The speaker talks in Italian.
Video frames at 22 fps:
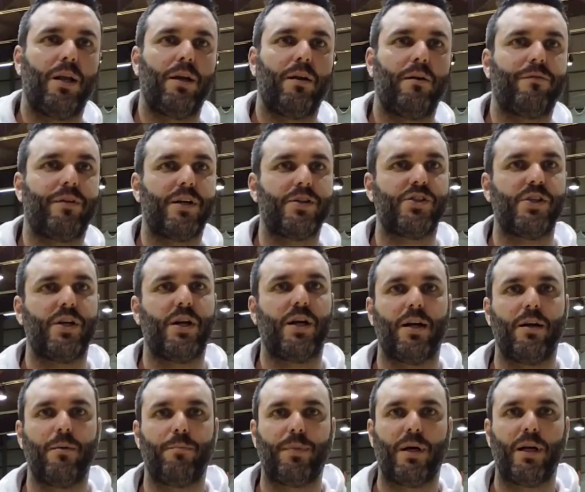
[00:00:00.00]
nel far
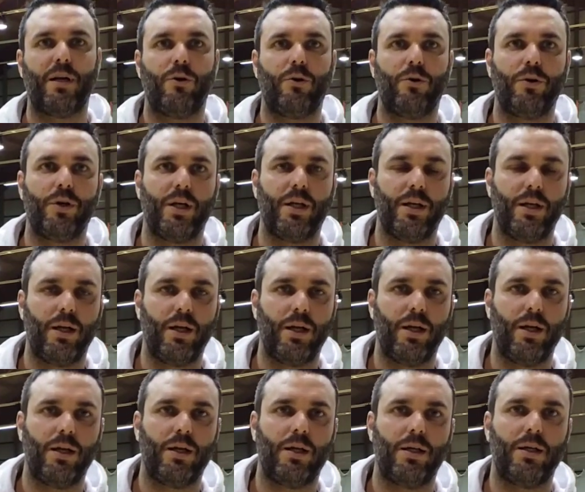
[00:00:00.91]
girare il pallone,
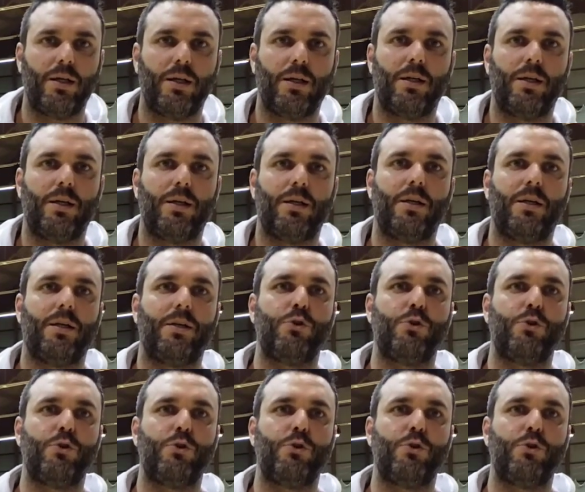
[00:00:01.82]
nel eh,